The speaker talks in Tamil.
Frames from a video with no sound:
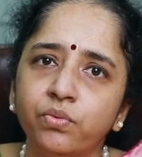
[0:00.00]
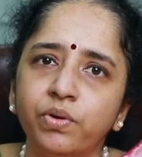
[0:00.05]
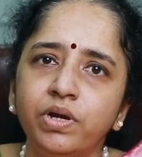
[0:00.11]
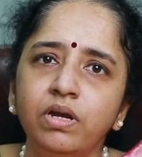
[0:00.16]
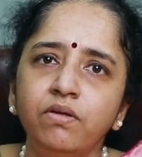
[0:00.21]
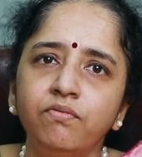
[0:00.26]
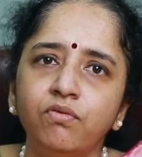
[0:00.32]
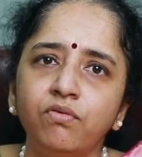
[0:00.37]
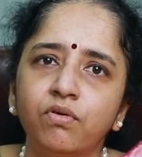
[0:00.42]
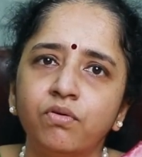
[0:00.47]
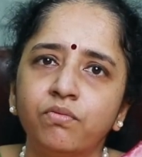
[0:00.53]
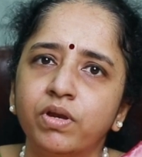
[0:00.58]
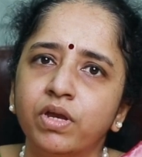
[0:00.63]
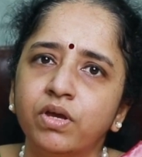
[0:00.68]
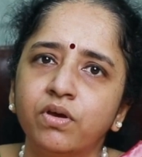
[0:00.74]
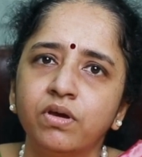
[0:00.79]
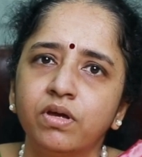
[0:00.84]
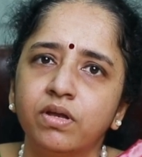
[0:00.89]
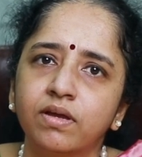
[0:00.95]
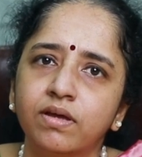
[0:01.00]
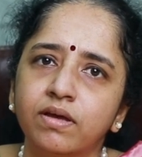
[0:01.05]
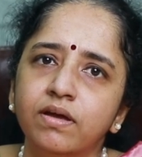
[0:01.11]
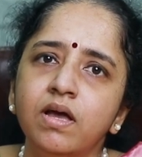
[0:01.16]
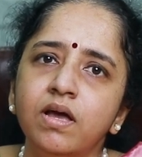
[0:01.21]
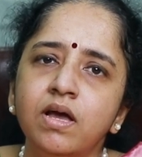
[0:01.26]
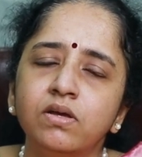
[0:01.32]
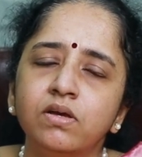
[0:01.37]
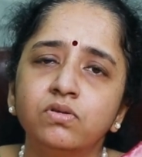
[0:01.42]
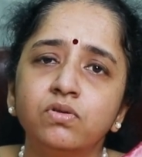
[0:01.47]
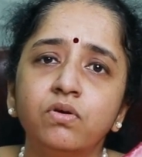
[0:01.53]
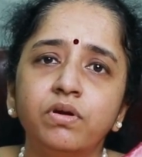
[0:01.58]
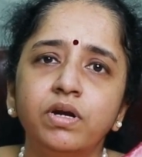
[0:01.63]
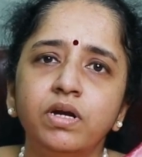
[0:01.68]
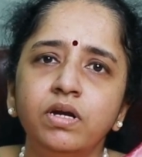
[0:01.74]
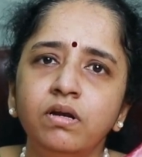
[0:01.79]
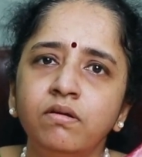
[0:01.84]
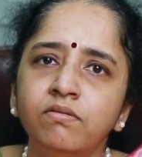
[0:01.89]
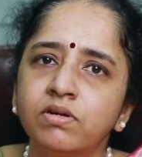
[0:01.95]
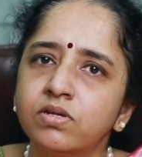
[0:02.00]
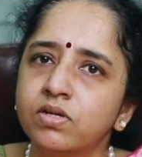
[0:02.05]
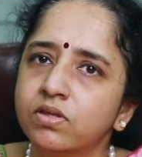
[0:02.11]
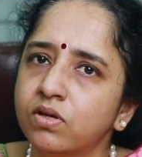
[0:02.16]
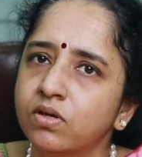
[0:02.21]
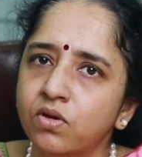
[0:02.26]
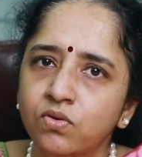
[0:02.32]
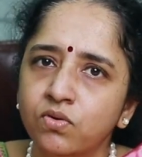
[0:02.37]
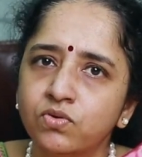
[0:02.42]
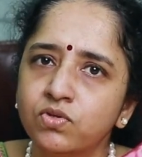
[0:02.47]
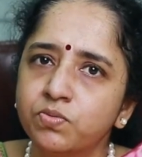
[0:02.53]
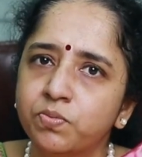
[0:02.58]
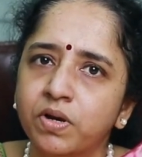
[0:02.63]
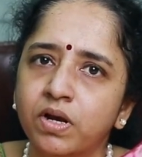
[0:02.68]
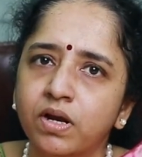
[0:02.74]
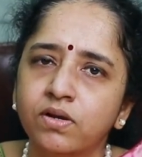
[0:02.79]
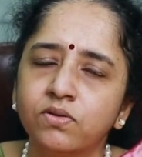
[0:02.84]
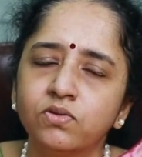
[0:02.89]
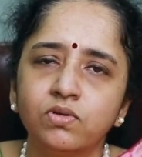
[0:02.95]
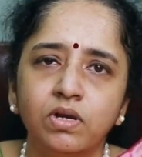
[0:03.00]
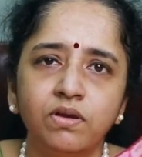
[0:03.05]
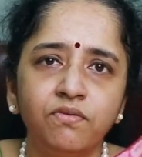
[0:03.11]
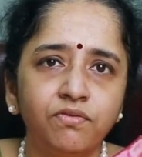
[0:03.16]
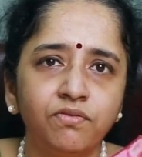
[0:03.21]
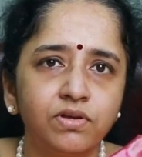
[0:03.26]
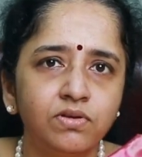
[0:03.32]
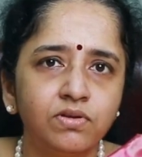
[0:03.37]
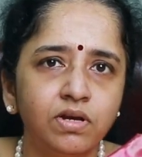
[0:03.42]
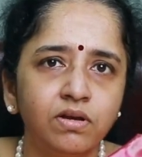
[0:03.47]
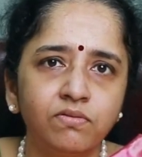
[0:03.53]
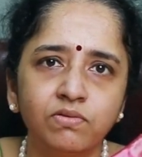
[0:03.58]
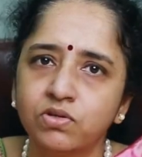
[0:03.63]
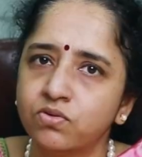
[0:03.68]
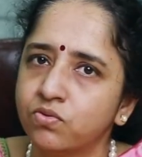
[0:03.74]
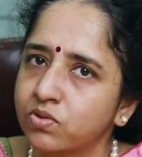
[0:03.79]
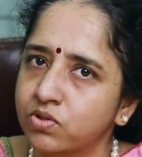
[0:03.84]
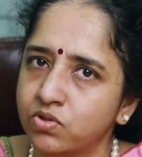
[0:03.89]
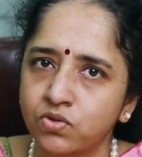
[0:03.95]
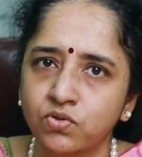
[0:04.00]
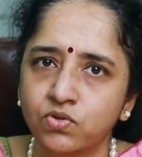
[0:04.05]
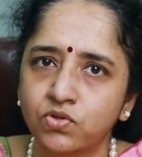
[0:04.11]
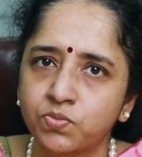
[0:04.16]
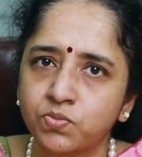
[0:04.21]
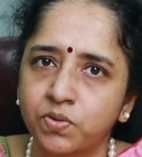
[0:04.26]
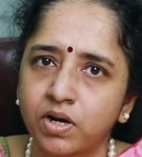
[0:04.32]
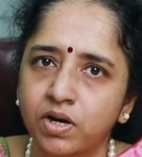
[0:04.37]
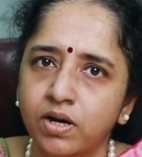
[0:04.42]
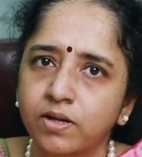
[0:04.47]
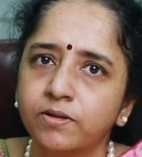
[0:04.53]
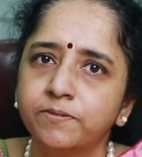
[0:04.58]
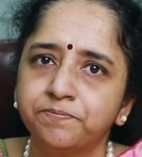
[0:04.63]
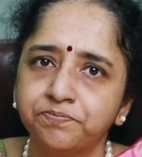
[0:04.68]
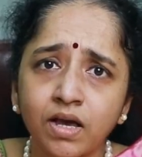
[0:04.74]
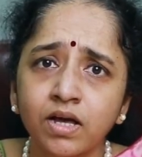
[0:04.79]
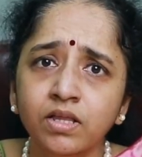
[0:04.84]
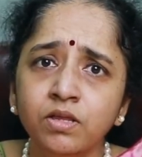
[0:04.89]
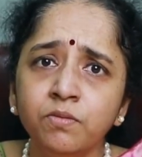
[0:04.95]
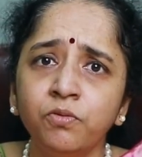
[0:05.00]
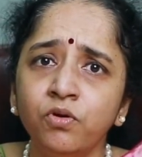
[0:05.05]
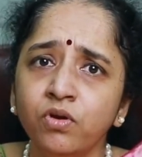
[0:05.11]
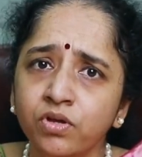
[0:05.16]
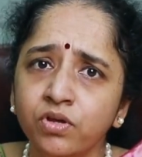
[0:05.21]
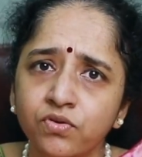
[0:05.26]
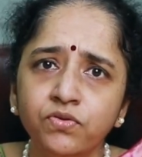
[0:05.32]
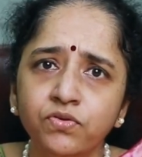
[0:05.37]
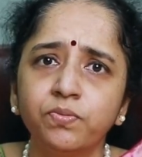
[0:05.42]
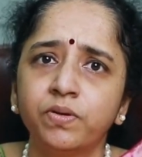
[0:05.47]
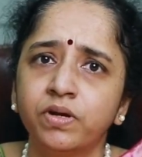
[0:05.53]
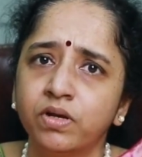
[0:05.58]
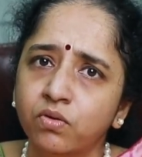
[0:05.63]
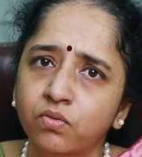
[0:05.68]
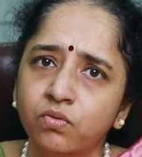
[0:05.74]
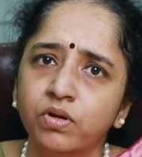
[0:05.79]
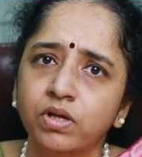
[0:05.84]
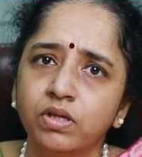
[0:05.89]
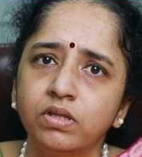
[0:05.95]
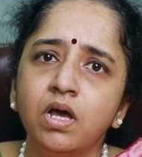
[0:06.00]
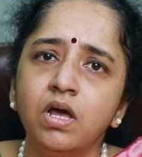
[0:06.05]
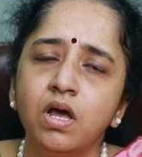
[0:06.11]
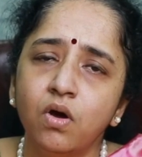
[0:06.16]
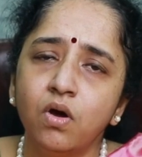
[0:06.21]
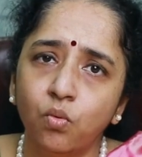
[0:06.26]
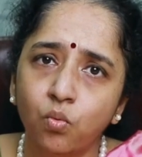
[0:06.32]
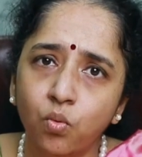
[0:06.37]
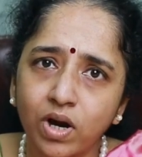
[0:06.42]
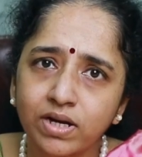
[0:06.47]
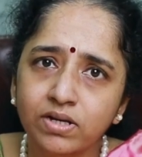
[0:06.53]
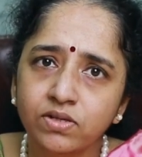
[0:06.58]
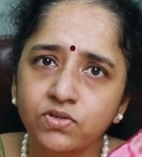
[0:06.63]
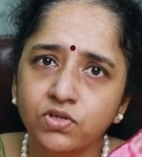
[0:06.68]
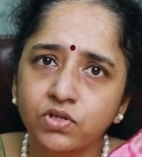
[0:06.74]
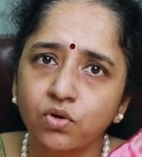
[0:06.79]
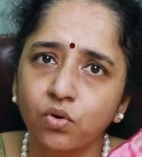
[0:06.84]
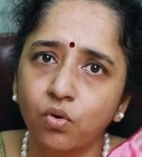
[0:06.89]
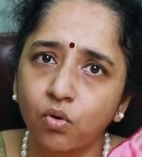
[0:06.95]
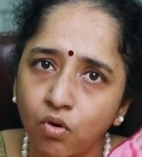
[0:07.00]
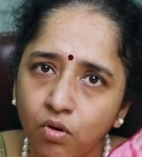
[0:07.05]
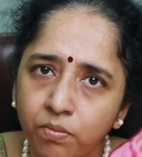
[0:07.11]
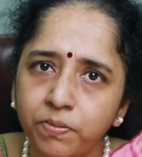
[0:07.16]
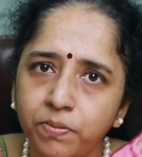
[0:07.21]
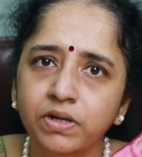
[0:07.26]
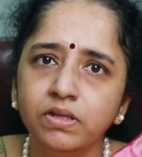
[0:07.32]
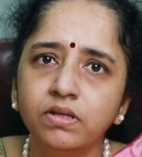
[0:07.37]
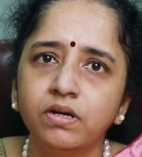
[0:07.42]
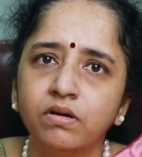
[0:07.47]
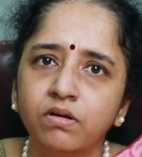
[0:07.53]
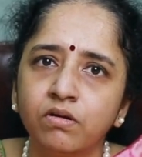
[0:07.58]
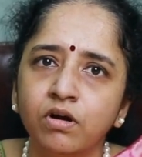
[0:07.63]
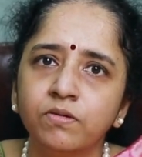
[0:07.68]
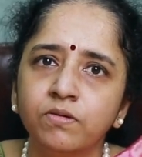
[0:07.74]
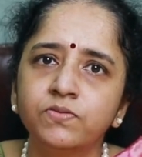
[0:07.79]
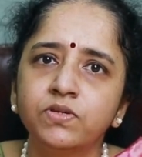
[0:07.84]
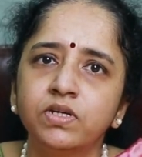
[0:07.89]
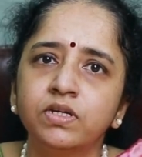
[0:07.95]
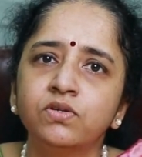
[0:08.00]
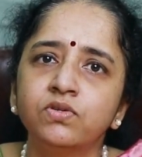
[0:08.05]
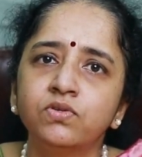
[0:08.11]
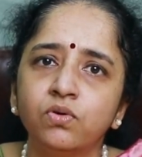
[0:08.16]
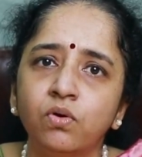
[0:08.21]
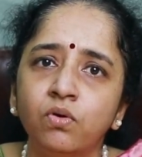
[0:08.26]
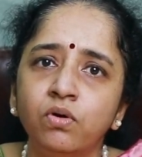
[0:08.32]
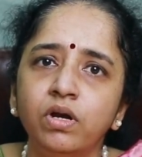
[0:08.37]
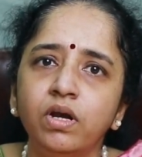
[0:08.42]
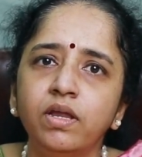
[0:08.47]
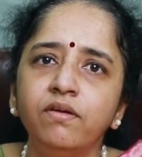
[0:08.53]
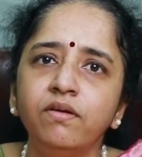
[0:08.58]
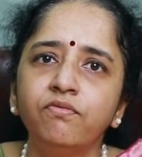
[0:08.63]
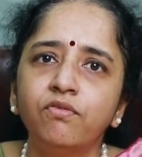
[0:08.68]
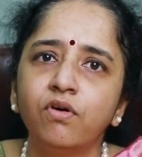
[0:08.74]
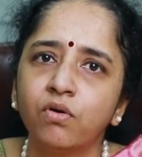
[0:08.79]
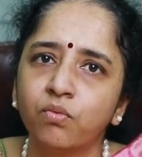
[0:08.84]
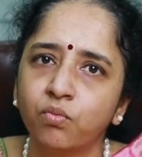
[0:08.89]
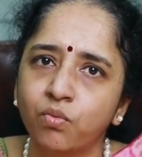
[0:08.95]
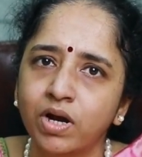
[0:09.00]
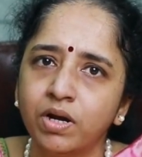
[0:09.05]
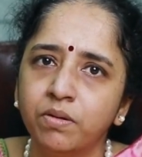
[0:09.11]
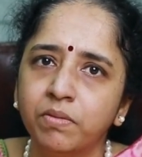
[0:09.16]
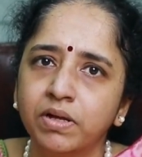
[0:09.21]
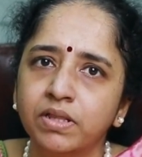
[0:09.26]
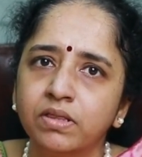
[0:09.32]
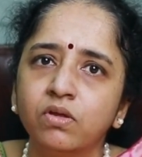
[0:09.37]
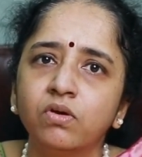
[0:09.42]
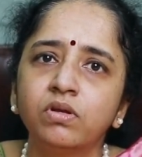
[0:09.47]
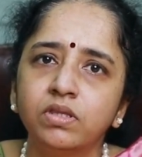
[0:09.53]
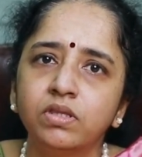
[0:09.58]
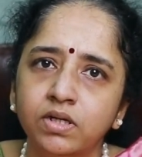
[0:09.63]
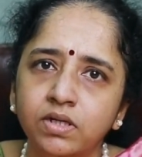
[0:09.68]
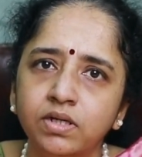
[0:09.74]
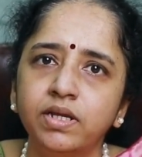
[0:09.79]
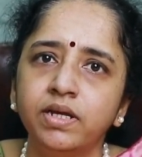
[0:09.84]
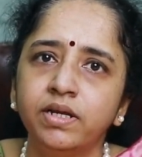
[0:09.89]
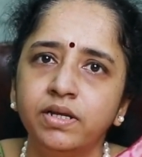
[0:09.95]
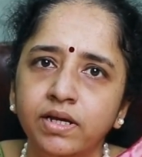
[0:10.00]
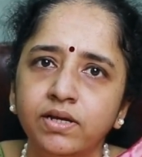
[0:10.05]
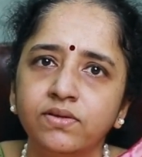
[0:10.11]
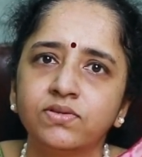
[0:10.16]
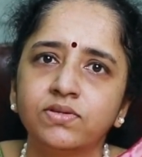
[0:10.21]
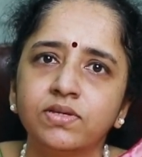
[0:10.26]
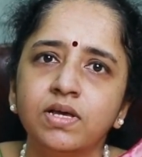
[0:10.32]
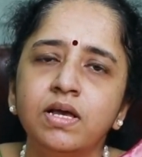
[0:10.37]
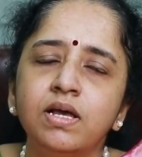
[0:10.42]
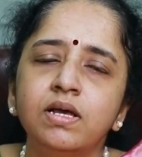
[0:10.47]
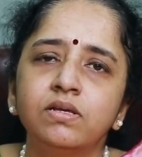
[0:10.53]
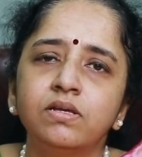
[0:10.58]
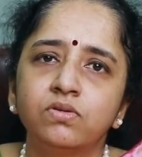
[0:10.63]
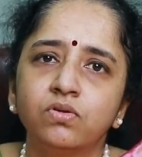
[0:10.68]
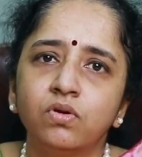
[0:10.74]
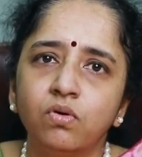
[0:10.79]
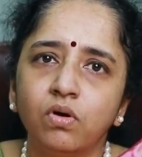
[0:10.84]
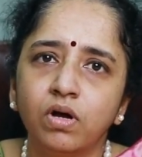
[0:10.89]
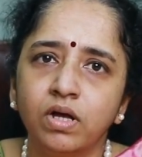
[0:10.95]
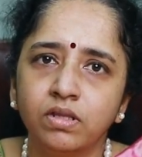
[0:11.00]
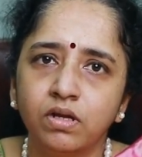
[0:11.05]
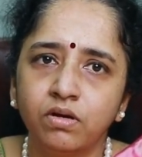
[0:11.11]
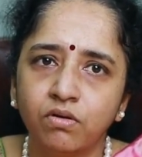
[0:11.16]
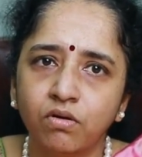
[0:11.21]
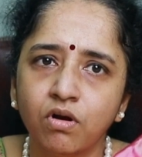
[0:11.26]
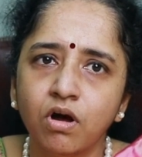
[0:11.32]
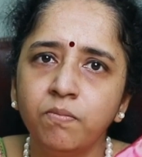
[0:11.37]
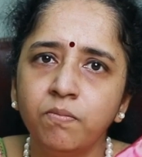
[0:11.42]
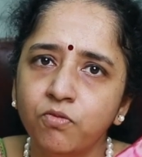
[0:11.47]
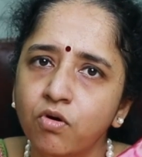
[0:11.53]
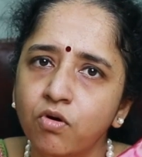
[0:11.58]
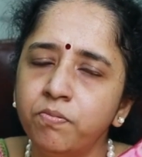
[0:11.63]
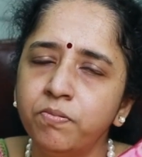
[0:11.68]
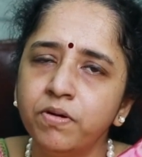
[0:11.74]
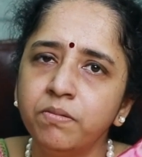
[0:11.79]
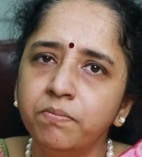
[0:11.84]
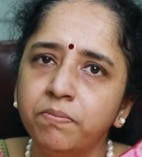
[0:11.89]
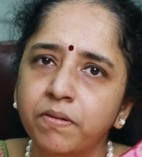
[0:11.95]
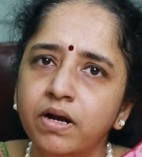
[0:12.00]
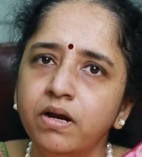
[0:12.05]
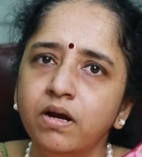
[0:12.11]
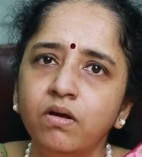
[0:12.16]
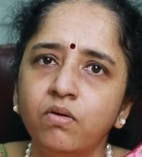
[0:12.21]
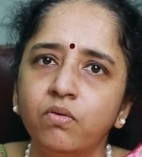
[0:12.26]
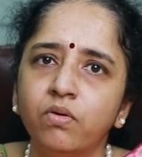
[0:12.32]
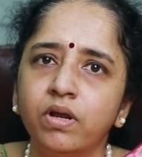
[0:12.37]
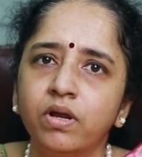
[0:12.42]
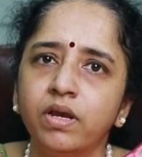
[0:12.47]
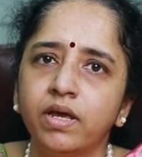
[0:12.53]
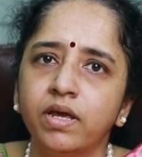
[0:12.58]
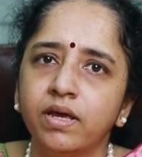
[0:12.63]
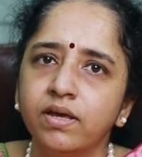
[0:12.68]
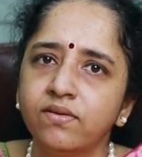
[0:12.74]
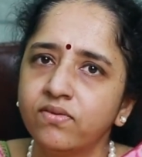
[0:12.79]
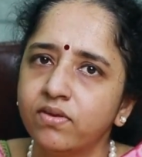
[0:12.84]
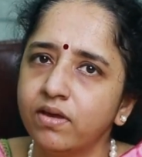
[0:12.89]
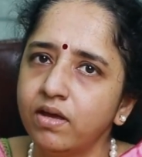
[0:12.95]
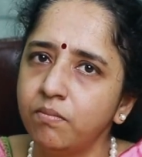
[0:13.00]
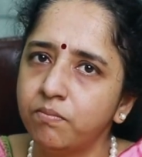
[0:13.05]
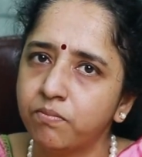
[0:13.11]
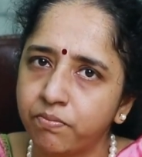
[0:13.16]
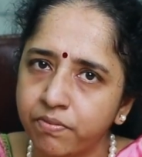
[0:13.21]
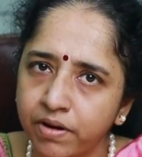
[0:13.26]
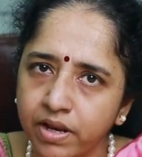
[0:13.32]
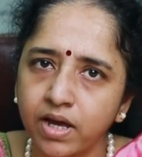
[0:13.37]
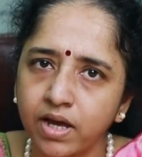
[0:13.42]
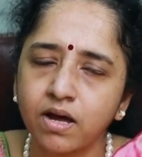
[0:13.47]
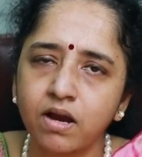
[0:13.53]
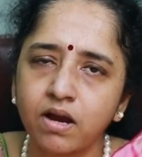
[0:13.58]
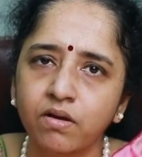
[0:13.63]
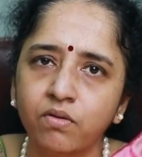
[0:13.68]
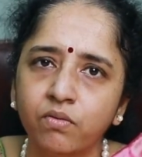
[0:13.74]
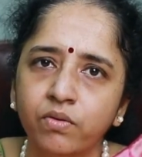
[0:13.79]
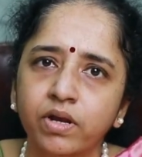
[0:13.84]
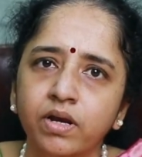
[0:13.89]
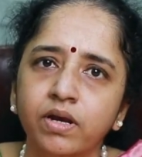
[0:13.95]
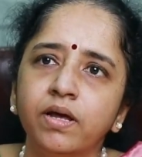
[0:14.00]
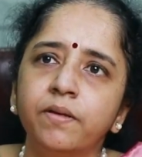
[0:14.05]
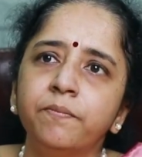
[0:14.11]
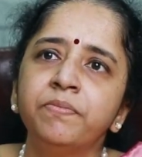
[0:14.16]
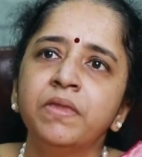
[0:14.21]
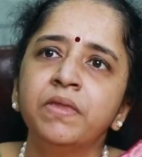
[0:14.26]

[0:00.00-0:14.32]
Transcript: டுவெண்ட்டி ஃபோர் வரைக்கும் இருக்குது ஸோ ரெண்டு வருஷத்துக்கு யூஸ் பண்ணலான்னு சொல்லி ஃப்ரிட்ஜில் வச்சு வச்சு யூஸ் பண்ணலாம் அது போல் யூஸ் பண்ணக்கூடாது ஒன்ஸ் யூ ஓப்பன் த ட்ராப்ஸ் இட் இஸ் ஒன்லி ஃபார் ஒன் மந்த் ஆர் தேர்ட்டி டேஸ் ஸோ அந்த ட்ராப் ஓப்பன் பண்ண உடனே சீல் பிரேக் ஆன உடனே